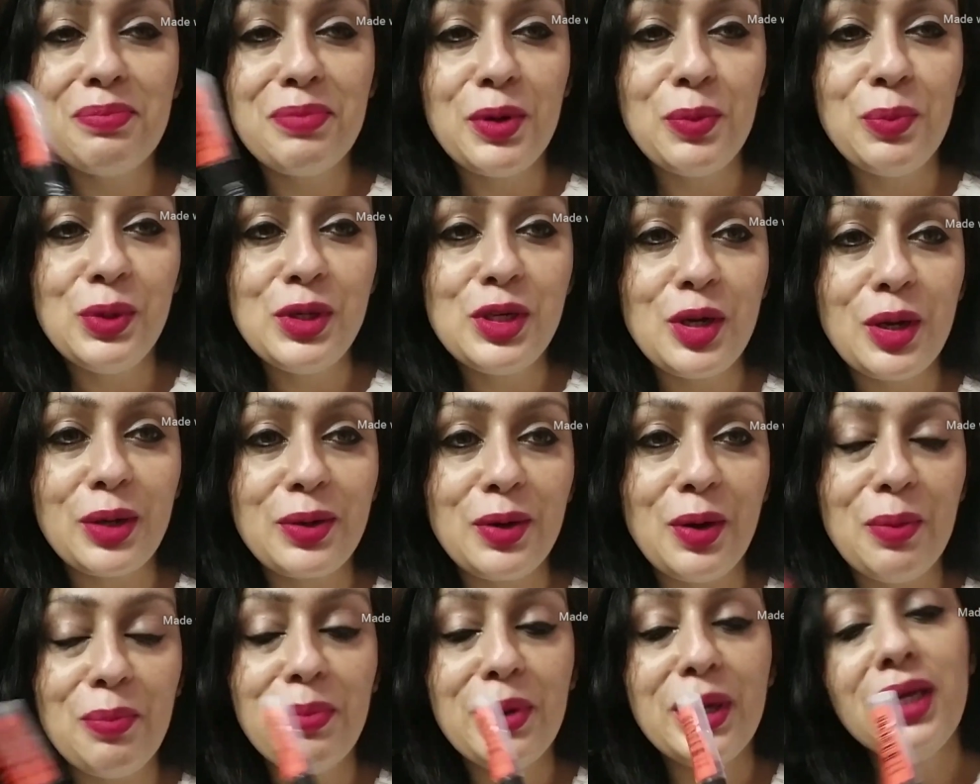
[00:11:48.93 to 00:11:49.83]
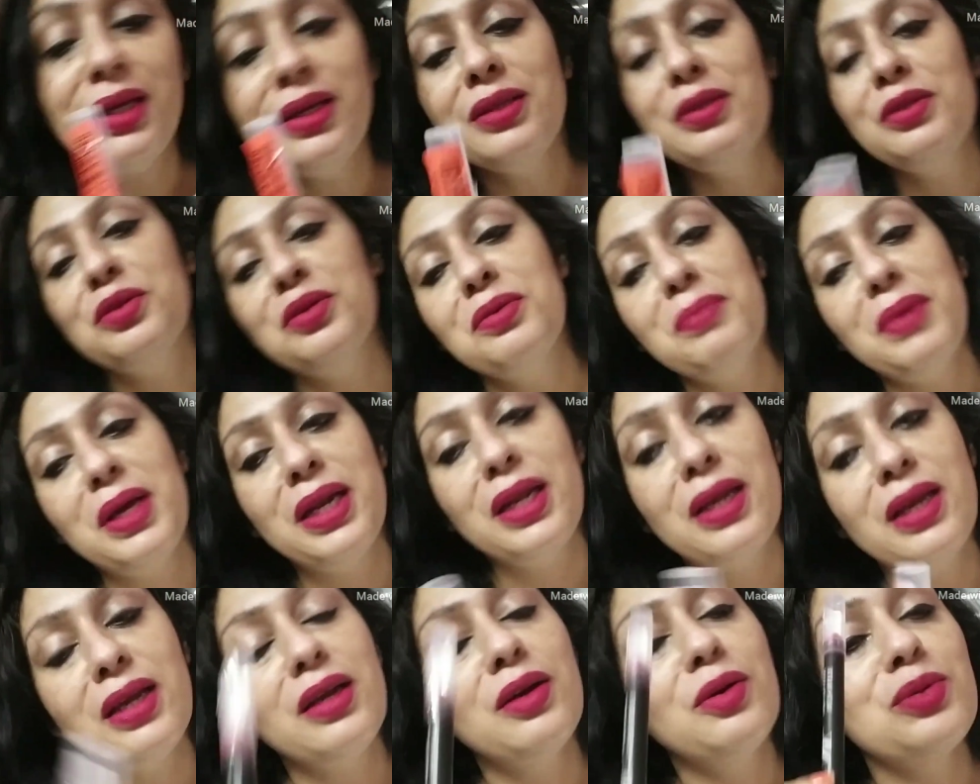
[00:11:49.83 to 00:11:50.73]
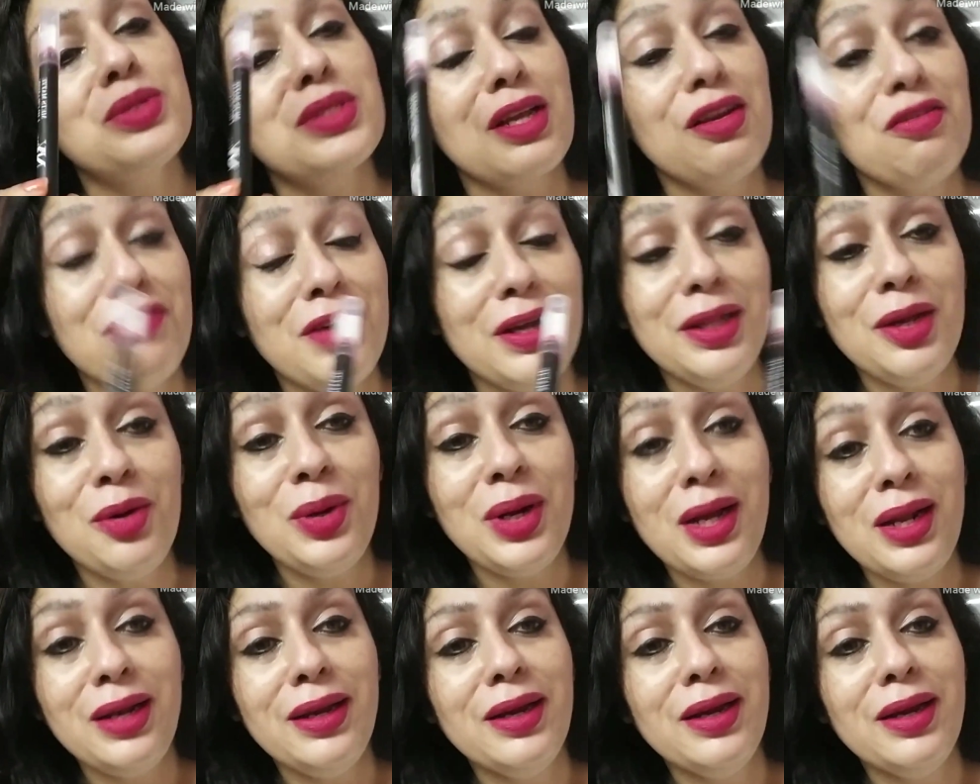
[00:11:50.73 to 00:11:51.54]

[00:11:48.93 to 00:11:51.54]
पर्पल डॉट कॉम पर तो मैंने उसका फ़ायदा उठा